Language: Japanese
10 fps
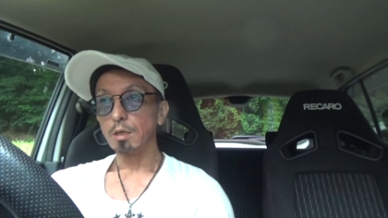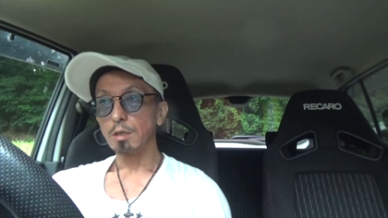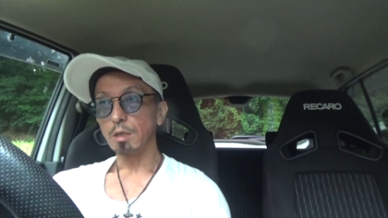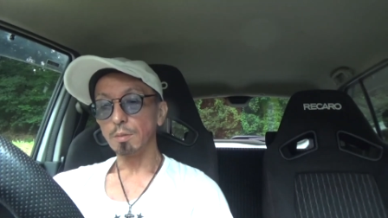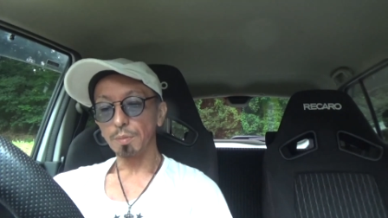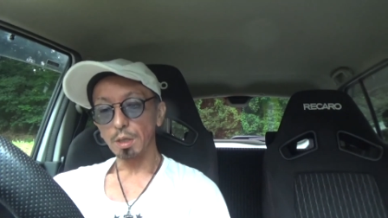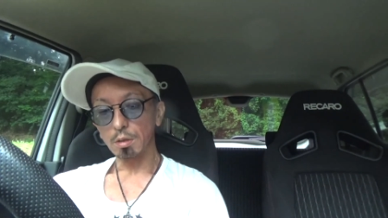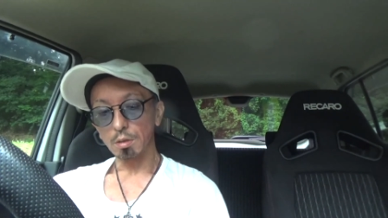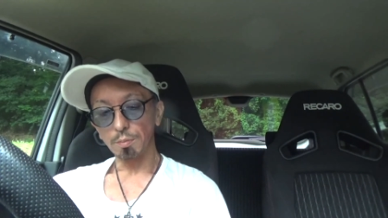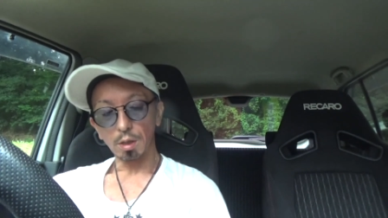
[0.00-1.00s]
じゃあ2
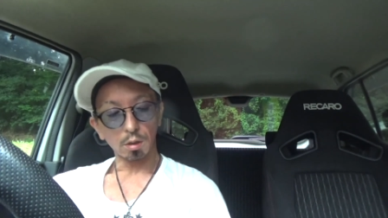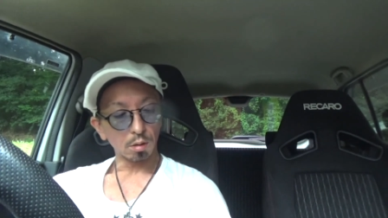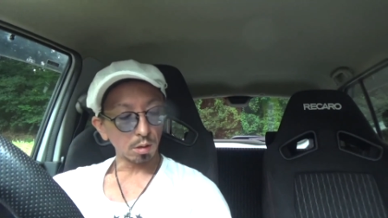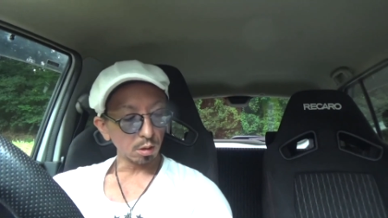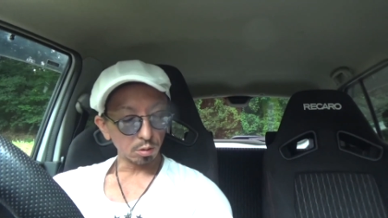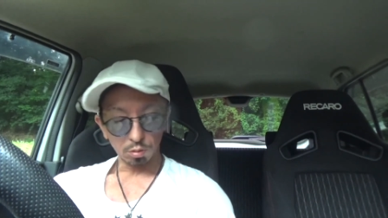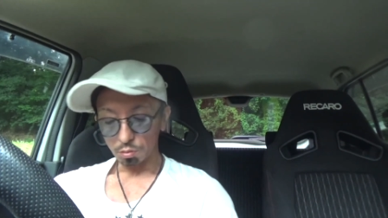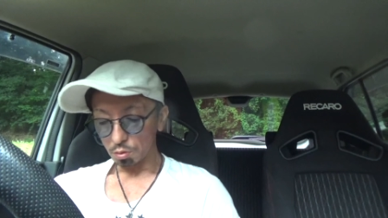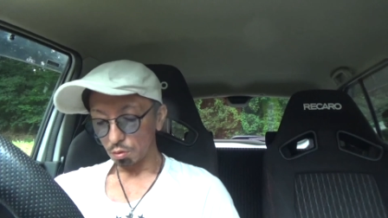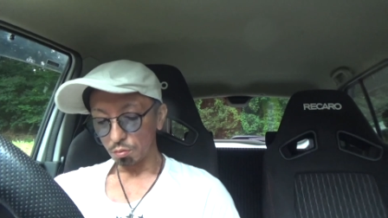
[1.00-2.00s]
パック目。はい。という
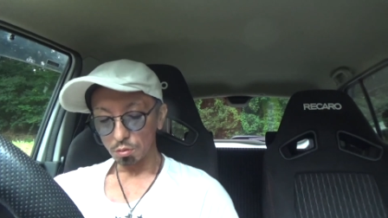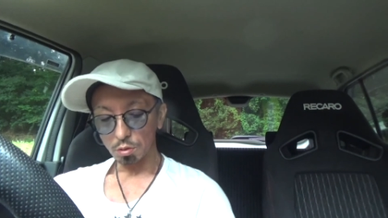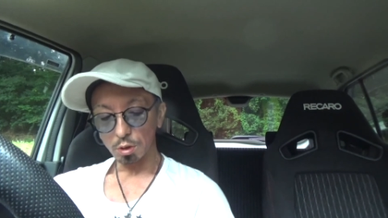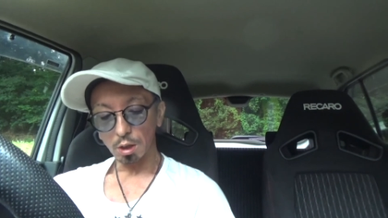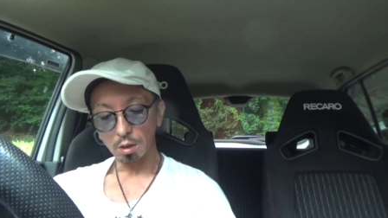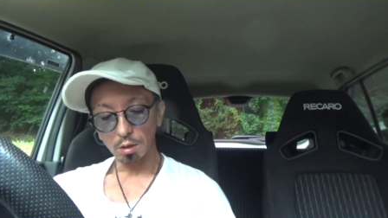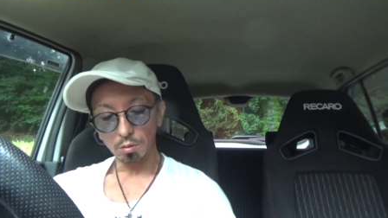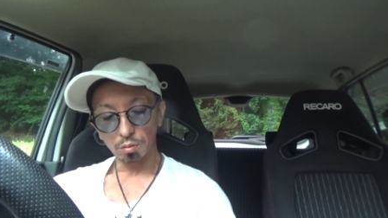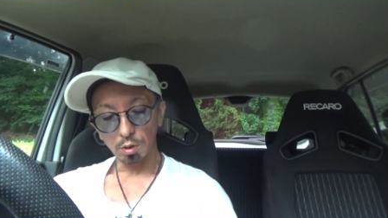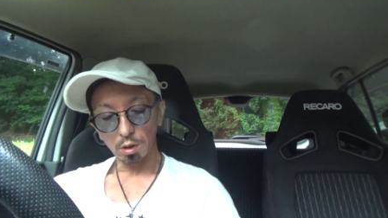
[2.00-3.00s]
ことで、ほんと最近ね、
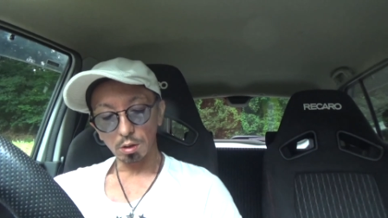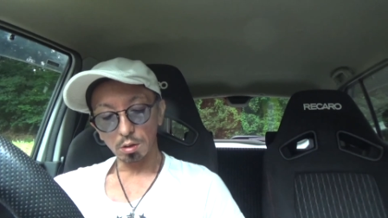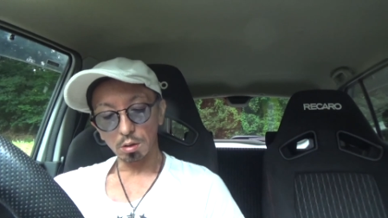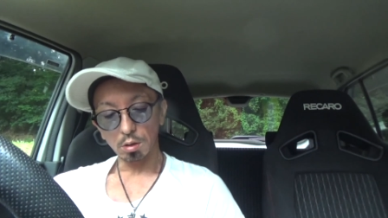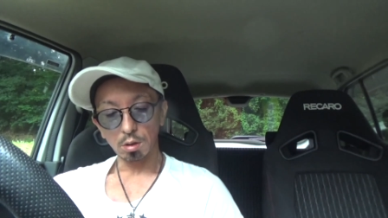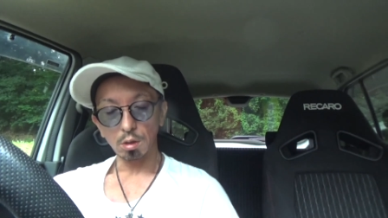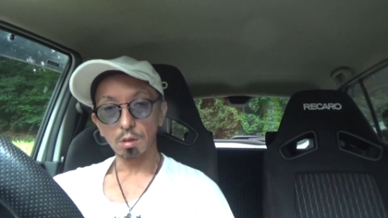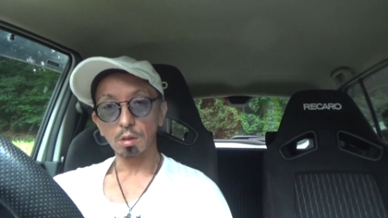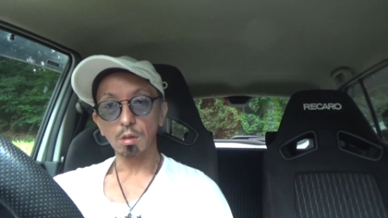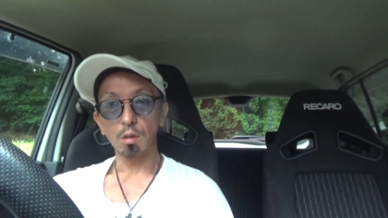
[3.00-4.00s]
増えて
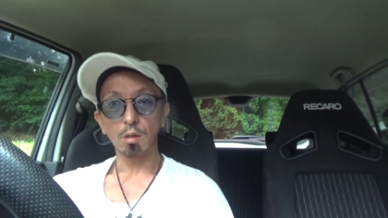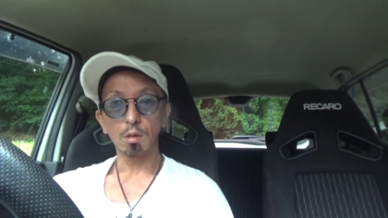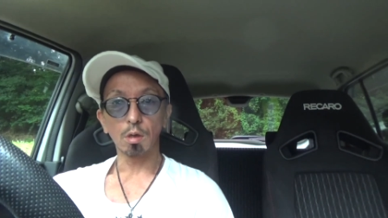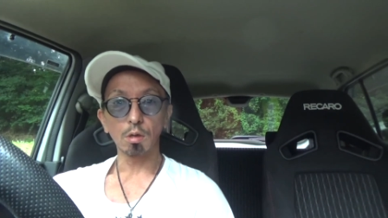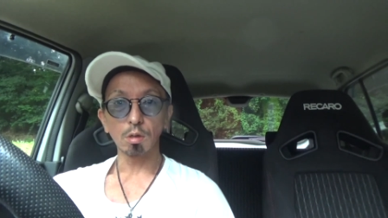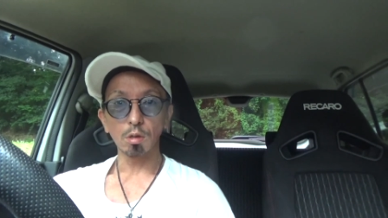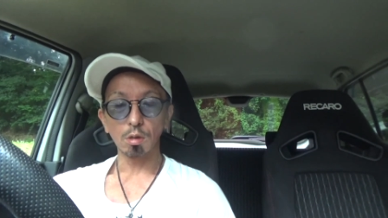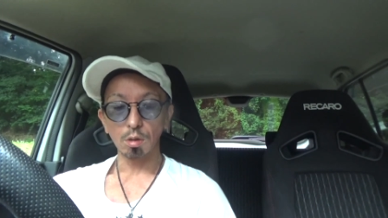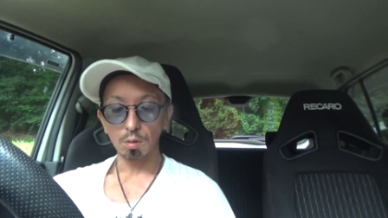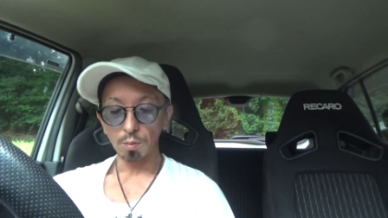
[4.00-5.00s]
て、何、
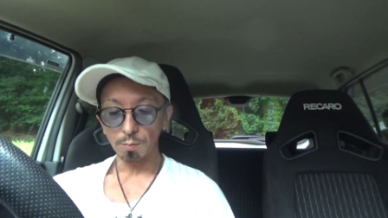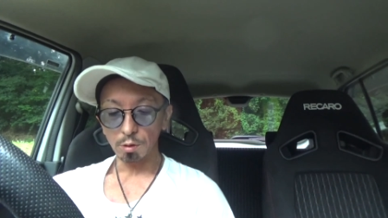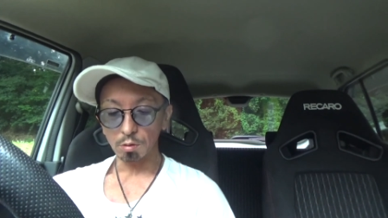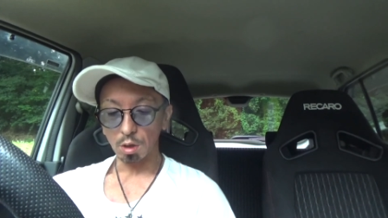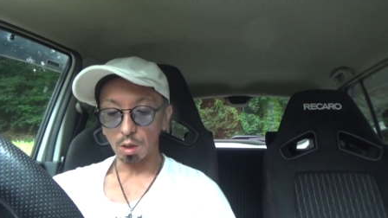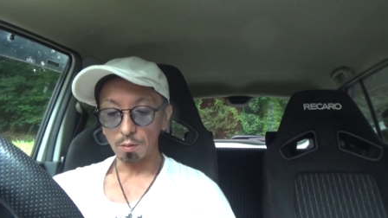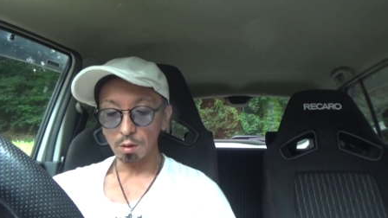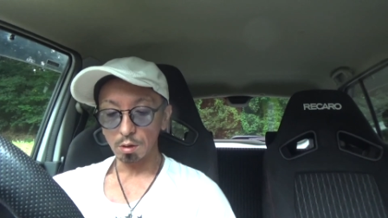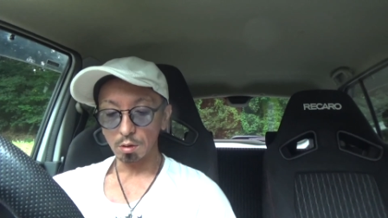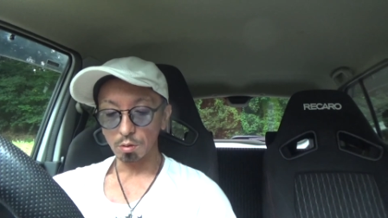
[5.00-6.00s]
今までと変わん
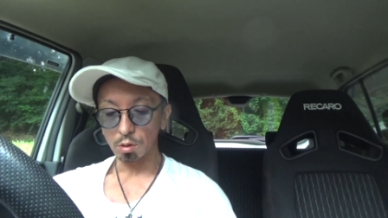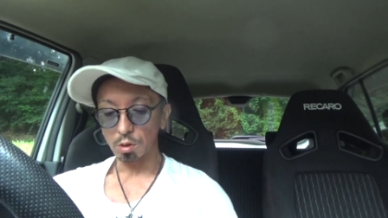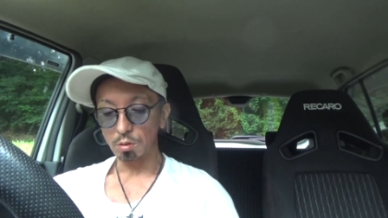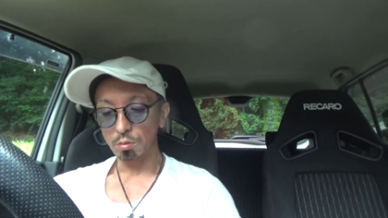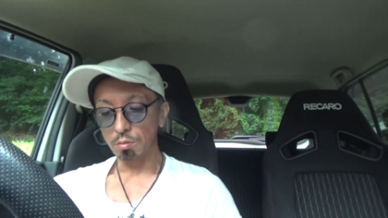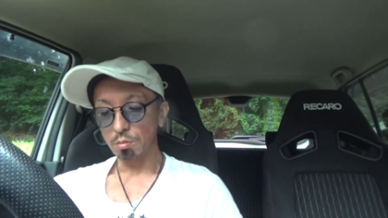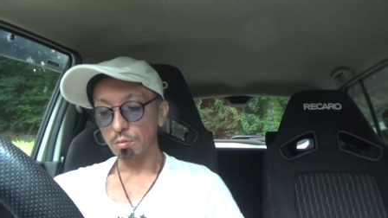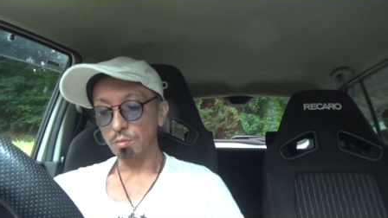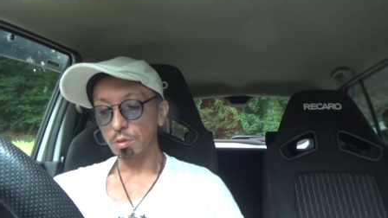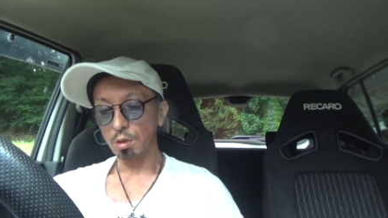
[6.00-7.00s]
ねえんだけど、
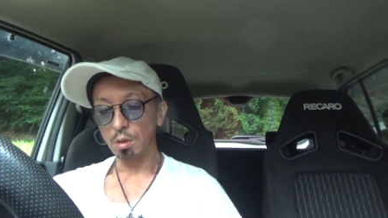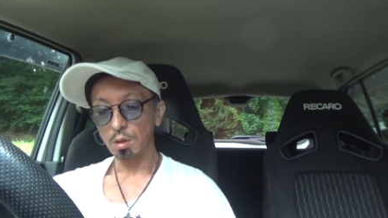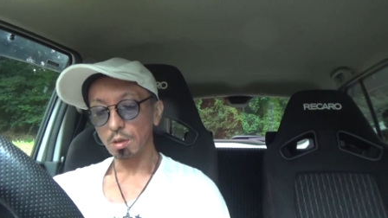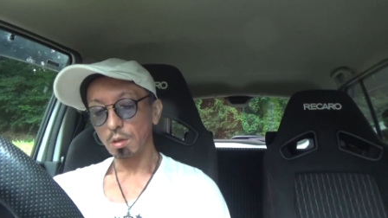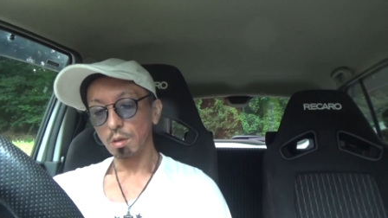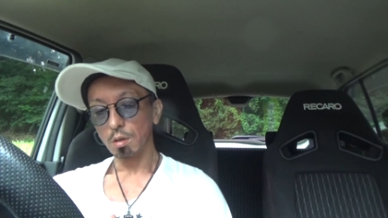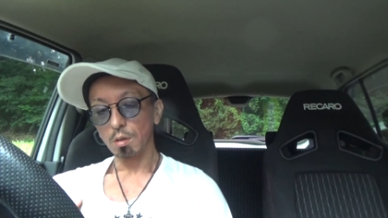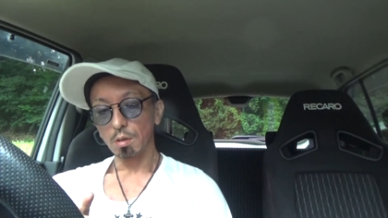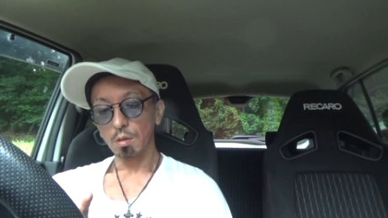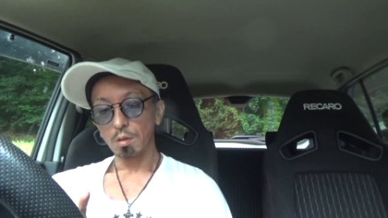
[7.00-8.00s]
急に、
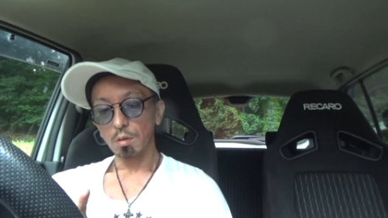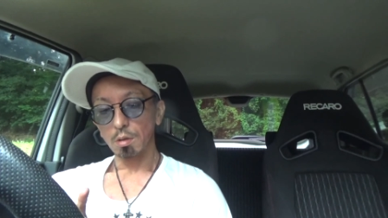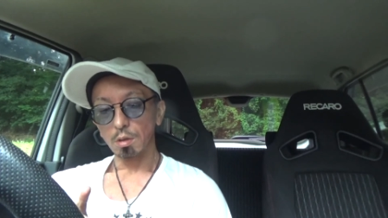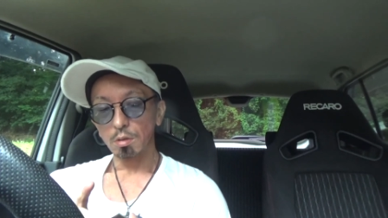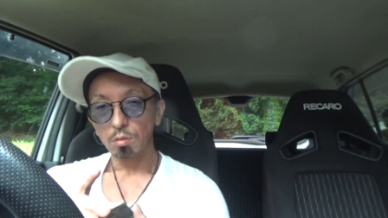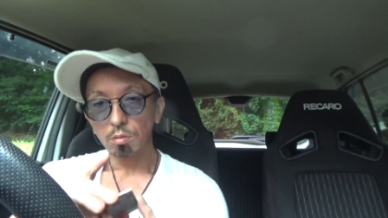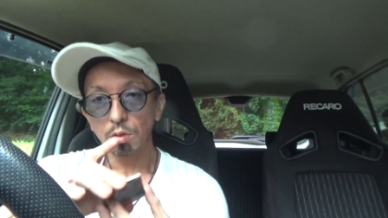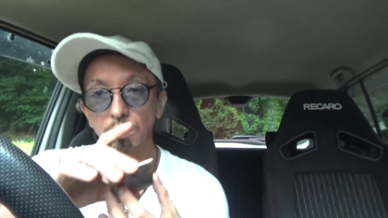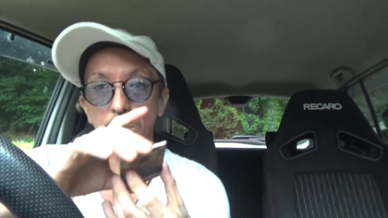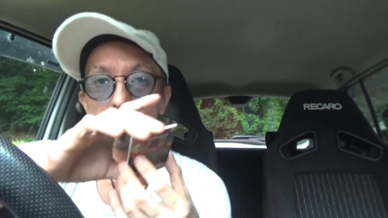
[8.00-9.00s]
急に
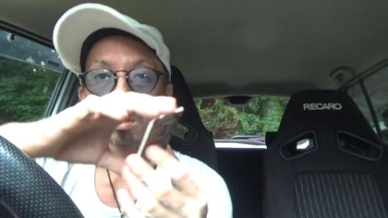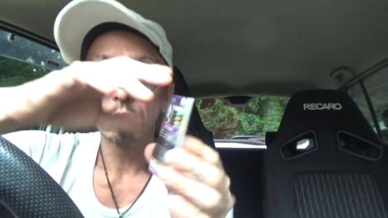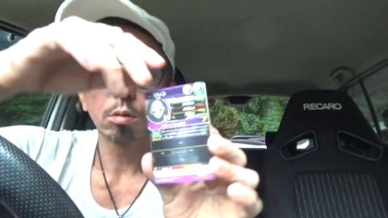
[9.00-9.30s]
増えてん、